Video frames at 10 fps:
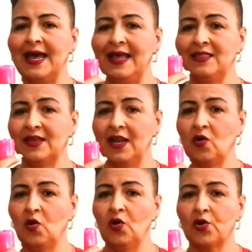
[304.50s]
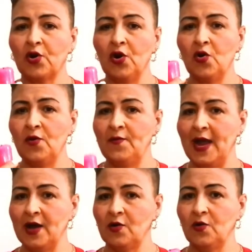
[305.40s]
entre el color rojo y
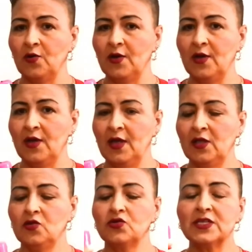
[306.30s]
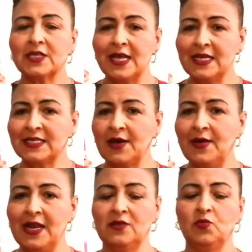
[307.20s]
blanco. Entonces esta
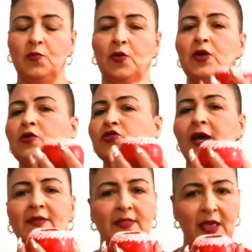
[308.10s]
vela es muy poderosa,